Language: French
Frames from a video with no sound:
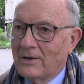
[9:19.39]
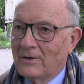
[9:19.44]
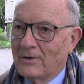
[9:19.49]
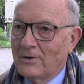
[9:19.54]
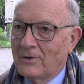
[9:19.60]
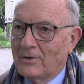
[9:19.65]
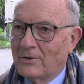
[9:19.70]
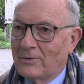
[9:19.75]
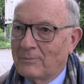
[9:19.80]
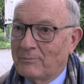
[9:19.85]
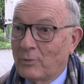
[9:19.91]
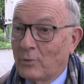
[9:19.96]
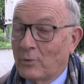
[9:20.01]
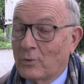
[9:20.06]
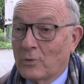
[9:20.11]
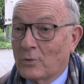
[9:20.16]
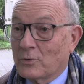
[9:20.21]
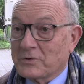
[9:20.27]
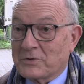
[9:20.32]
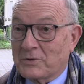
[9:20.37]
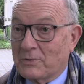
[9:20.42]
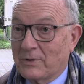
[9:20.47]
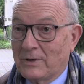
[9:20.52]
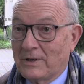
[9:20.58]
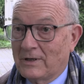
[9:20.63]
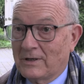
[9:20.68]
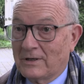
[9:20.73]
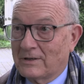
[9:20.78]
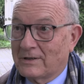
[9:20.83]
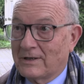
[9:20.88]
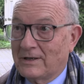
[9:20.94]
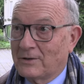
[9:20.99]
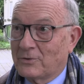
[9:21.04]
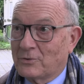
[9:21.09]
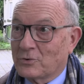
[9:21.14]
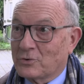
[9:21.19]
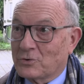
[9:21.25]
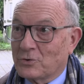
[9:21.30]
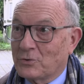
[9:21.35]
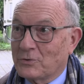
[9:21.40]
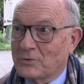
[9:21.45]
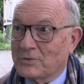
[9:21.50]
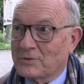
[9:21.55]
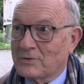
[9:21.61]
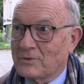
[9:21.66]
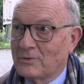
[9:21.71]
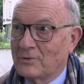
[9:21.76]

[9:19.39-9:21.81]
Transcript: euh, pour construire quelque chose